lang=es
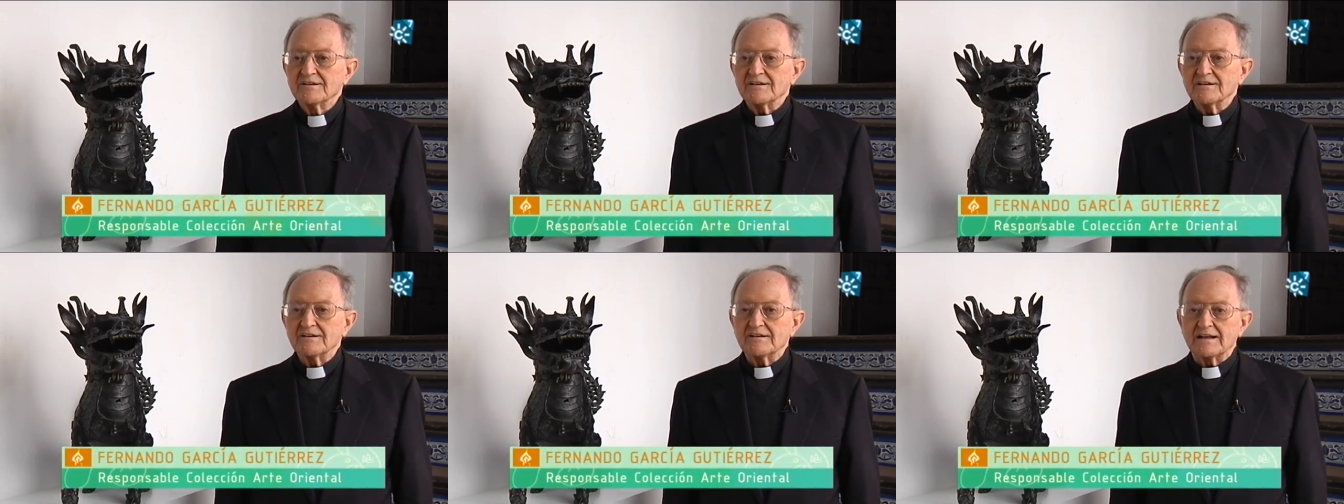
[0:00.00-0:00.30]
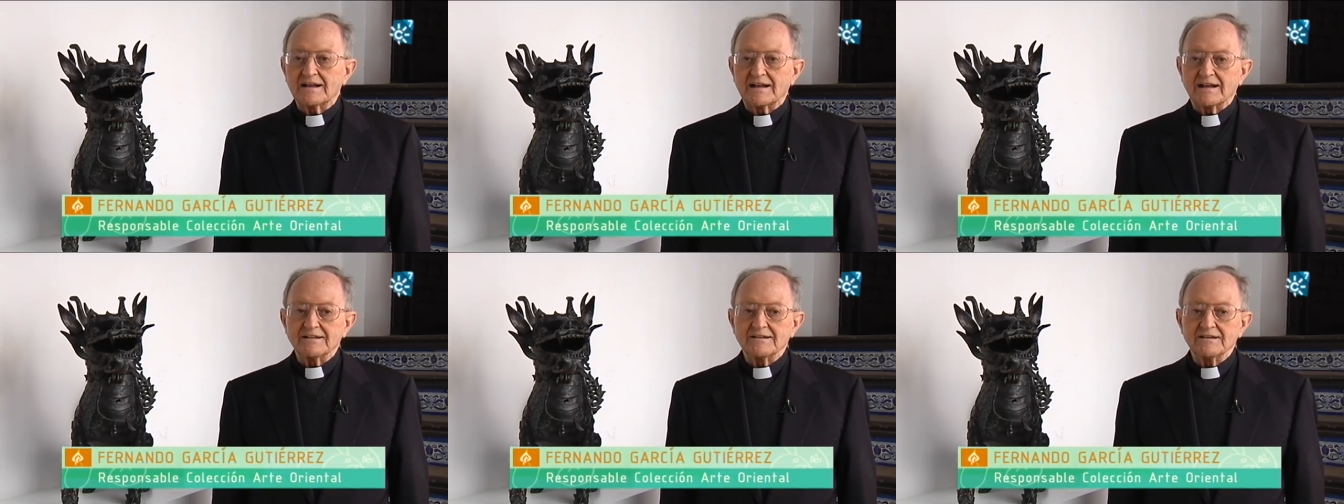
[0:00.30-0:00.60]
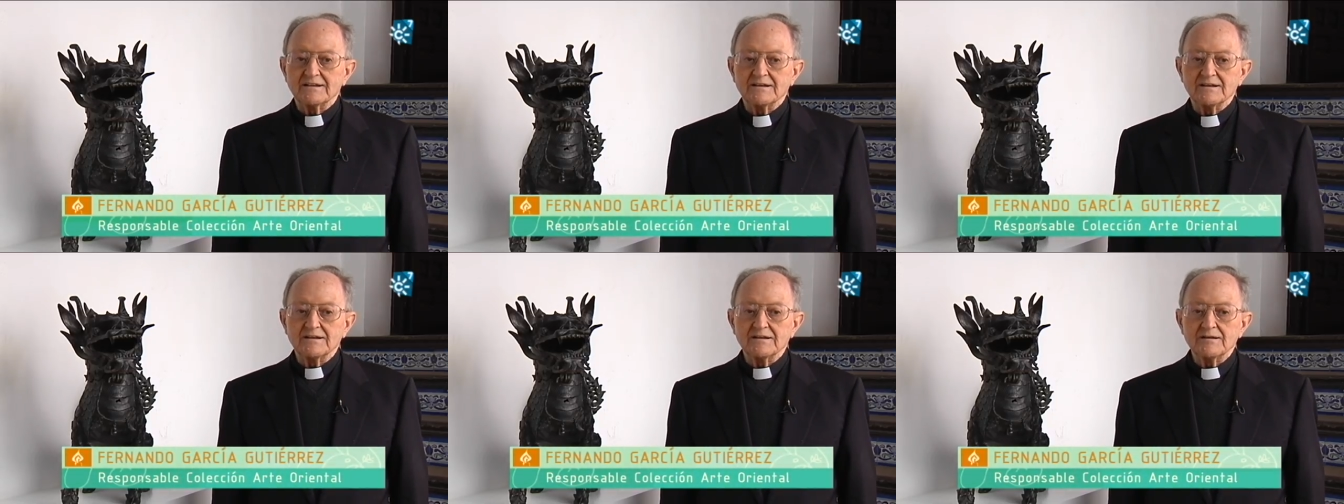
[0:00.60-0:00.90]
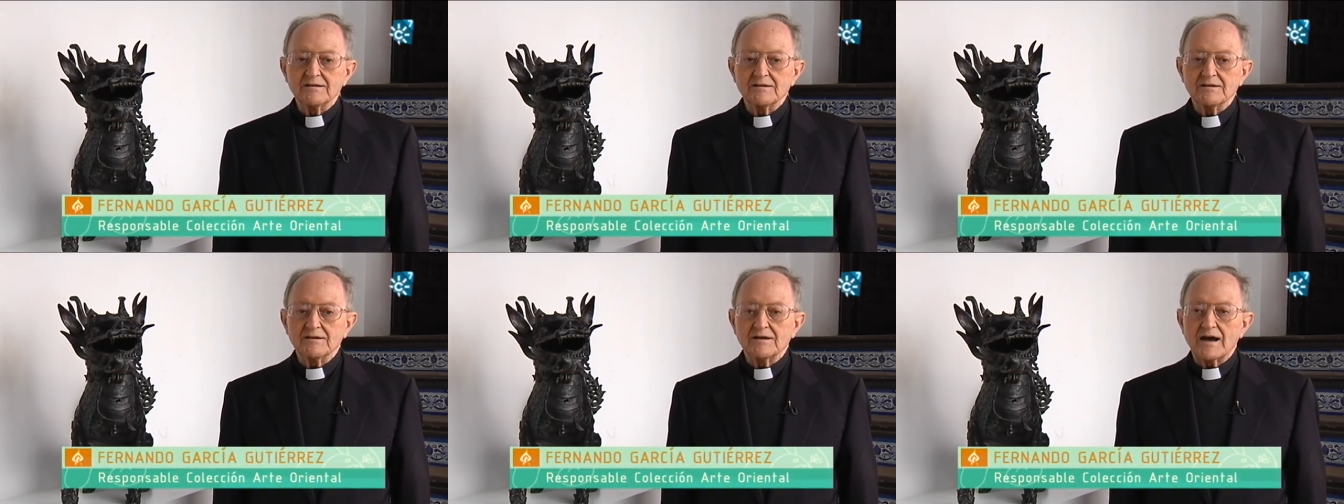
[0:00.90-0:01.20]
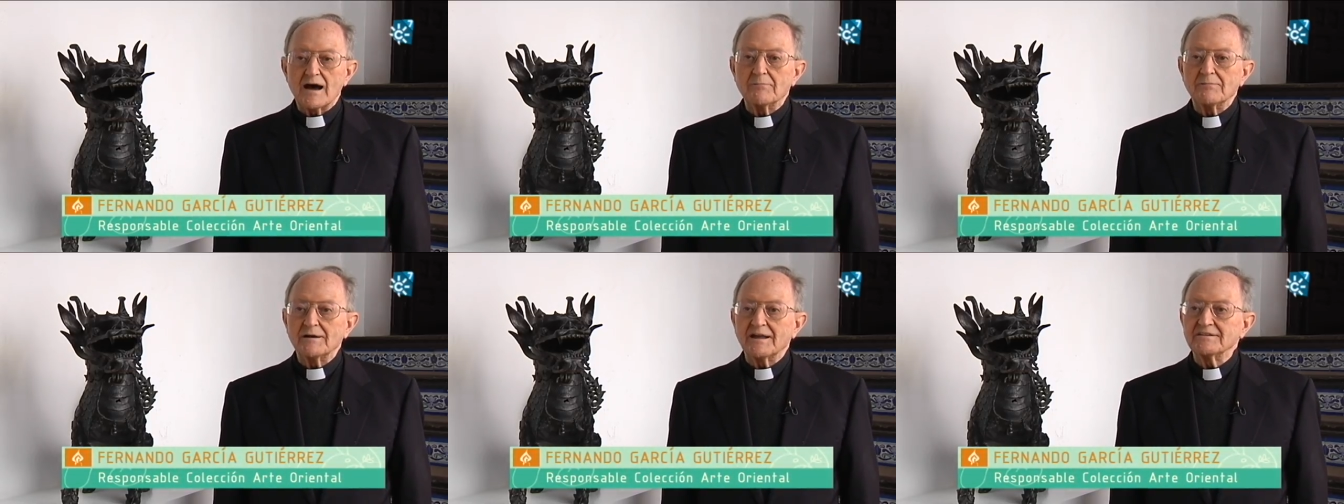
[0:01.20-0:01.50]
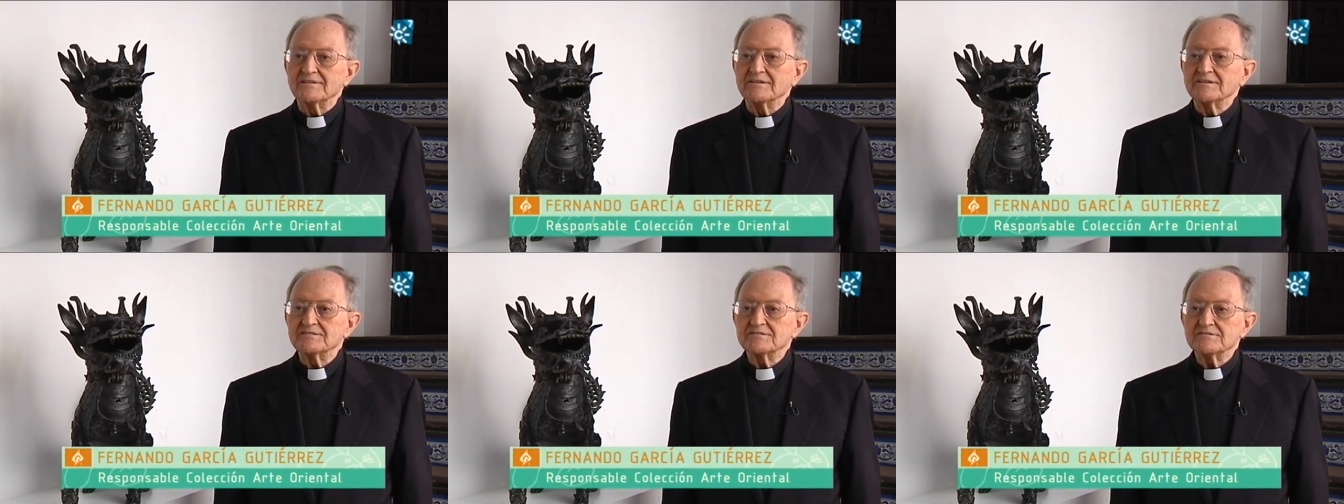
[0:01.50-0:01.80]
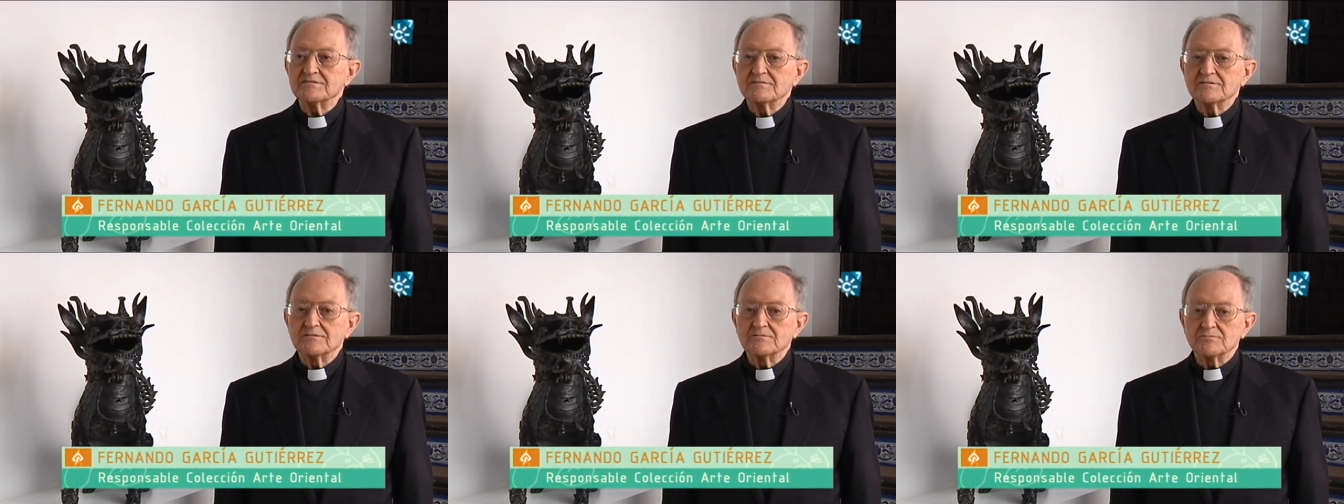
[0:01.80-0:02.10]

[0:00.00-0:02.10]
En la calle Abades,